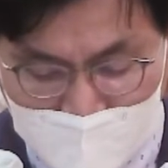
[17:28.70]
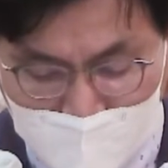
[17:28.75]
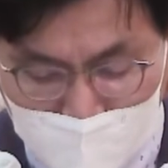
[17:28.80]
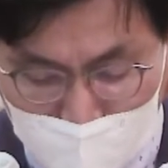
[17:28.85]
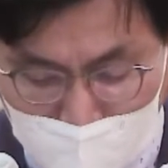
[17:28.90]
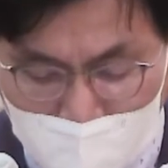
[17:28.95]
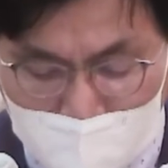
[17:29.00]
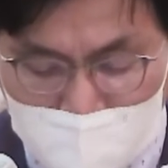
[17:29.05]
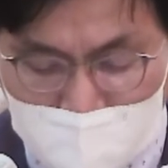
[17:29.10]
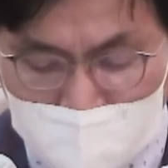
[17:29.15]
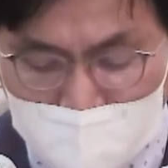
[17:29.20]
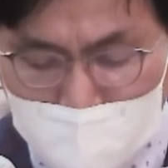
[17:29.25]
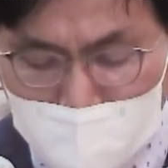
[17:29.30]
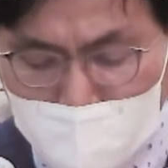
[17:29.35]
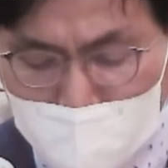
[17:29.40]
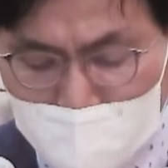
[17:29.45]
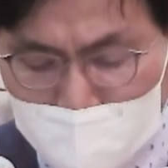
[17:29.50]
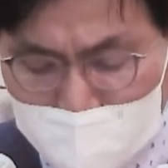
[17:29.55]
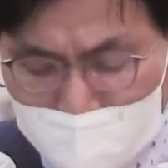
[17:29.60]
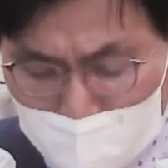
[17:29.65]
우리를
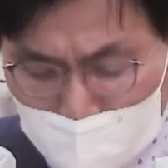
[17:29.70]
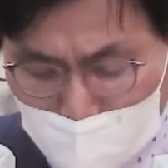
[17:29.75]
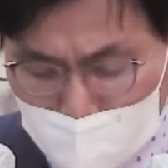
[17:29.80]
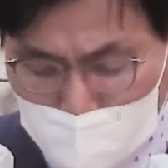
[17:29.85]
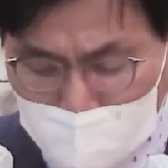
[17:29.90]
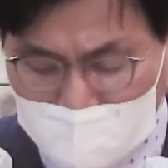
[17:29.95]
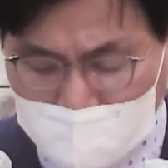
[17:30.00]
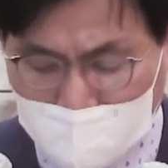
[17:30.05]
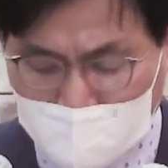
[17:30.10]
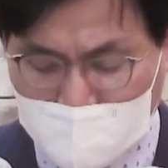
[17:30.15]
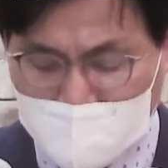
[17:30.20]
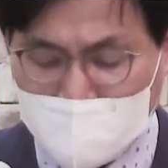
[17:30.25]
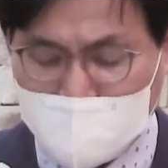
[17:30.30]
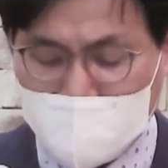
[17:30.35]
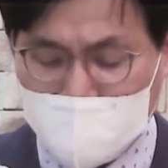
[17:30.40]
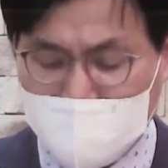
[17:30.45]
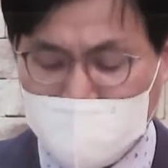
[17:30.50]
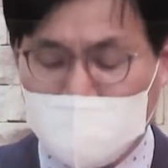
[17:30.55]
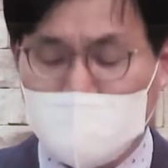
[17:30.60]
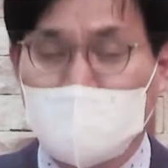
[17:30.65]
실패의 계곡으로
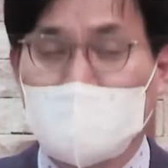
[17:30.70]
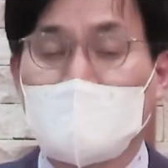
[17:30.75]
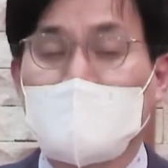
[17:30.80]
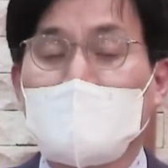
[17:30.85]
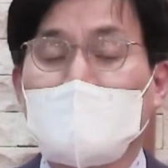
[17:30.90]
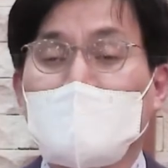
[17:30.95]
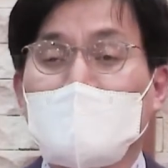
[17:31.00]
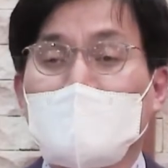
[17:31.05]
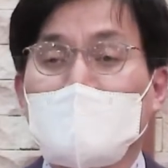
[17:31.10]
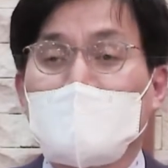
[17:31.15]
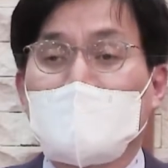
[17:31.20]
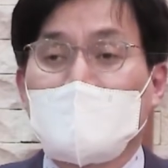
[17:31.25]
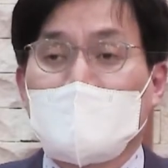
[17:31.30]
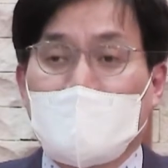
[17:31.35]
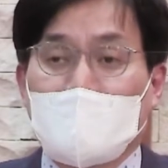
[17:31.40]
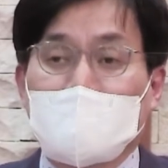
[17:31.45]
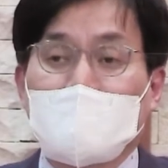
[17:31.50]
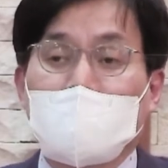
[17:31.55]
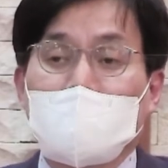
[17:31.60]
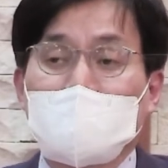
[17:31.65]
잡아당기는
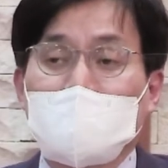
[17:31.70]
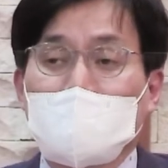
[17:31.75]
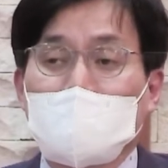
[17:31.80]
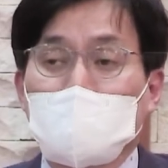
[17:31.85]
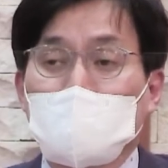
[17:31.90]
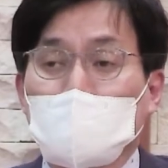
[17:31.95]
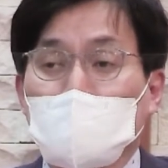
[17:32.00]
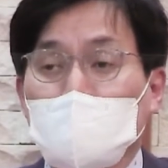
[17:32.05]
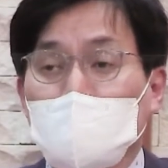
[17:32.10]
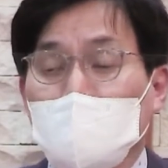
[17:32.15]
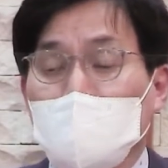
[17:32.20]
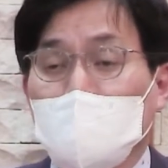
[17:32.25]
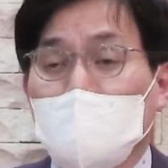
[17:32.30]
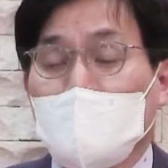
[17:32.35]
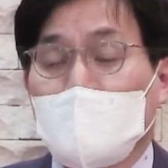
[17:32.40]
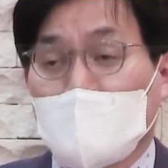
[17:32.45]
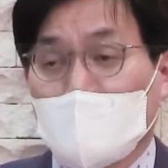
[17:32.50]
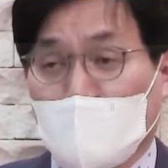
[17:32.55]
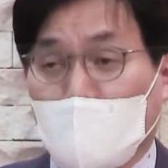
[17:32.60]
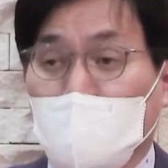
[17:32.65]
악한 자의 손을
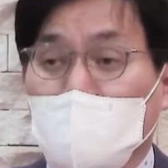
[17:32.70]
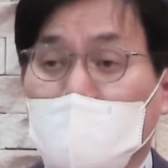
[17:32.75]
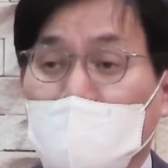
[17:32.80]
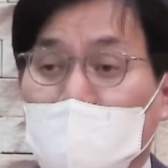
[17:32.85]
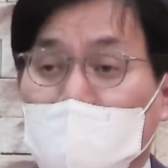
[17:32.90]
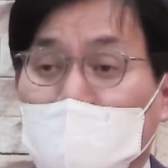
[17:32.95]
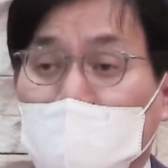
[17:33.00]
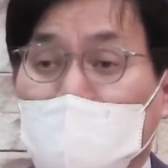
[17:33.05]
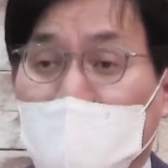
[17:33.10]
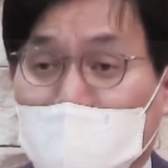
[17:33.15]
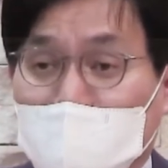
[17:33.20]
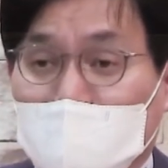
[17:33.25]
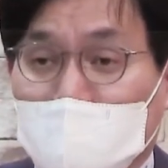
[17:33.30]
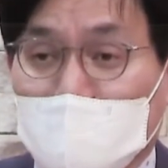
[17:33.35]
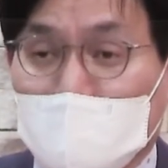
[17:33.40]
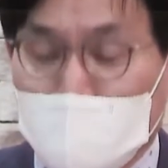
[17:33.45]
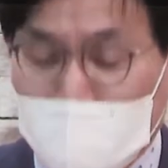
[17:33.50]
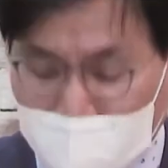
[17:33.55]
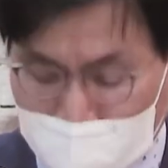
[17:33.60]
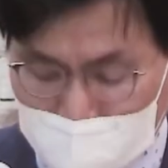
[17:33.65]
겁내지
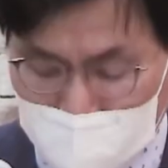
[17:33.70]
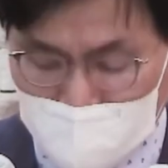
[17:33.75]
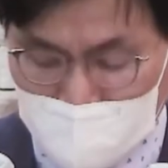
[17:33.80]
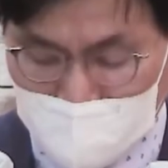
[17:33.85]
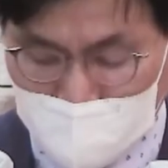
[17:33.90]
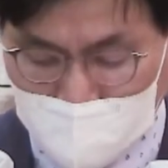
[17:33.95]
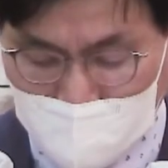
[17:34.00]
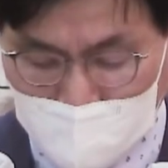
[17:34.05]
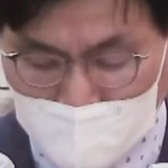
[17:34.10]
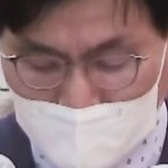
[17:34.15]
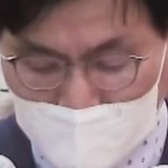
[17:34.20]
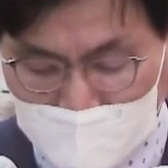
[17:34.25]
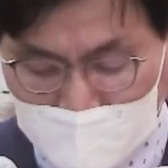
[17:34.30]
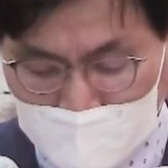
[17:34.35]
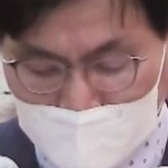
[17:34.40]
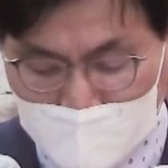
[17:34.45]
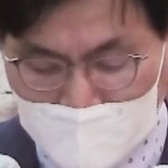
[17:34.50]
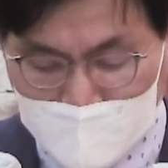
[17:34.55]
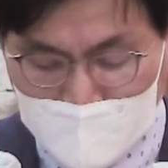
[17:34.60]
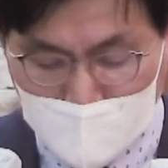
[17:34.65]
마시기 바랍니다.
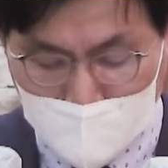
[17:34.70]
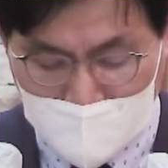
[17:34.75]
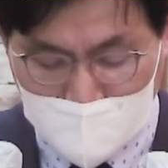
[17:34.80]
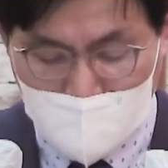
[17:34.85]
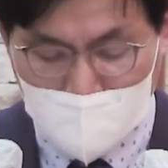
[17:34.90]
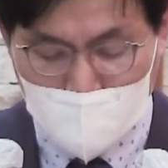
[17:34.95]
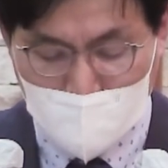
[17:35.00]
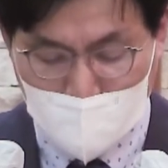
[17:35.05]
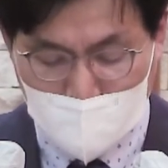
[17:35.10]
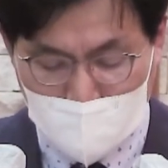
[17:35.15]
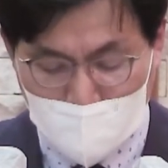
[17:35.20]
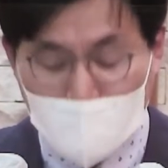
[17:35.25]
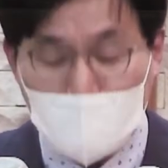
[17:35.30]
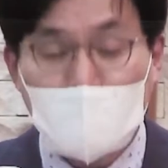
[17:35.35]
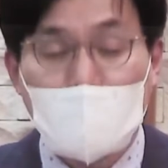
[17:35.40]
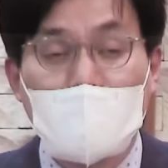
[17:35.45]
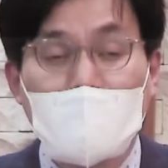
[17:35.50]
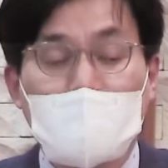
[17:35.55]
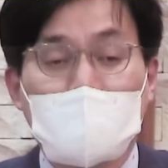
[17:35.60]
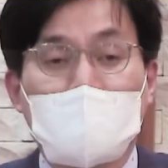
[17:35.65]
믿음으로
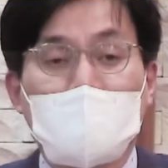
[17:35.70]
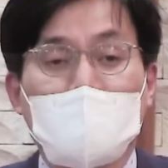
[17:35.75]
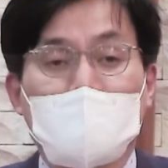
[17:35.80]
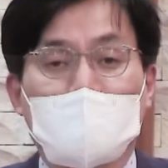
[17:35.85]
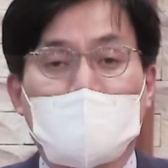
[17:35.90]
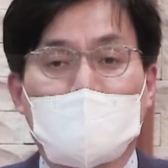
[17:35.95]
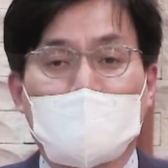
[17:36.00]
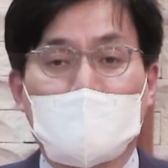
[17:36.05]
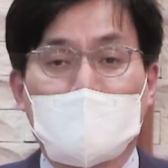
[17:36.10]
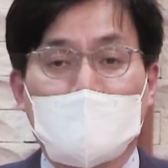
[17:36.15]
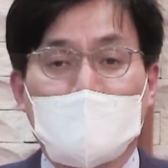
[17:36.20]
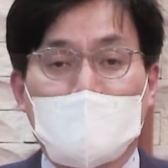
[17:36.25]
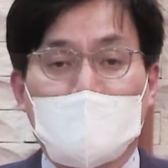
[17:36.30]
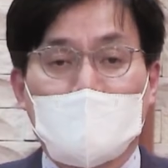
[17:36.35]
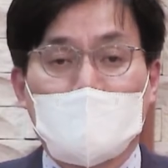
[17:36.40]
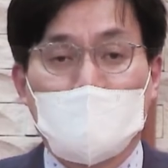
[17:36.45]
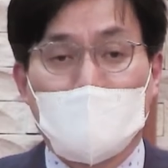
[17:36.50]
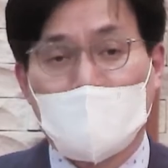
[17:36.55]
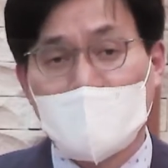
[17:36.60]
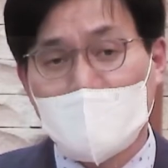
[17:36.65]
선포하면
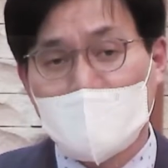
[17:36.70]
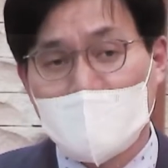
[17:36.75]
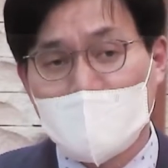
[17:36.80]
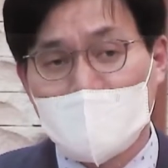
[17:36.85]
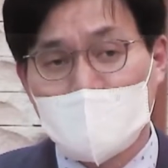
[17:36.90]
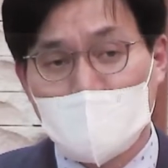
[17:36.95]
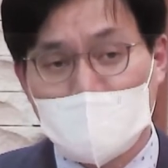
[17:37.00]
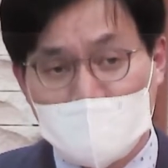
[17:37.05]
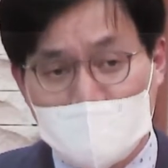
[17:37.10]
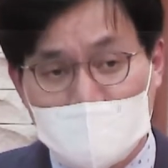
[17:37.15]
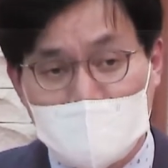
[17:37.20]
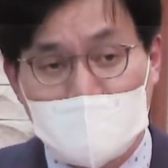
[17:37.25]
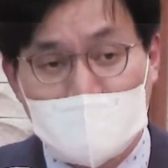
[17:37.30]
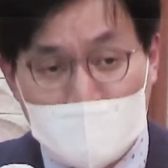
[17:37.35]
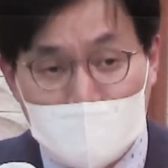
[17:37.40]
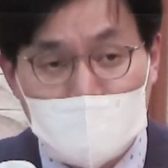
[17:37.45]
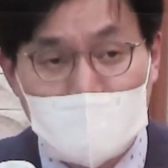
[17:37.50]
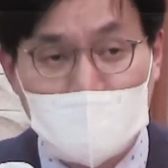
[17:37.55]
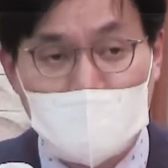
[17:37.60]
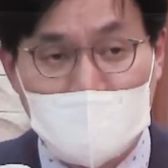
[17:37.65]
떠나갈 것이기
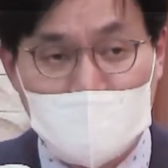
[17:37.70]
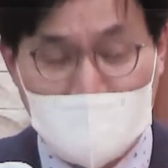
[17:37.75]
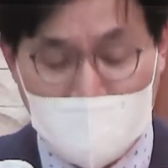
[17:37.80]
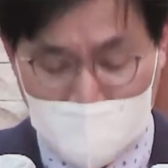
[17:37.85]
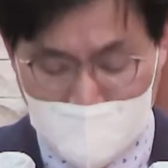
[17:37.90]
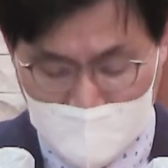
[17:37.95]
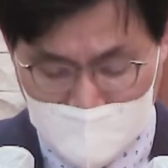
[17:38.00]
때문입니다.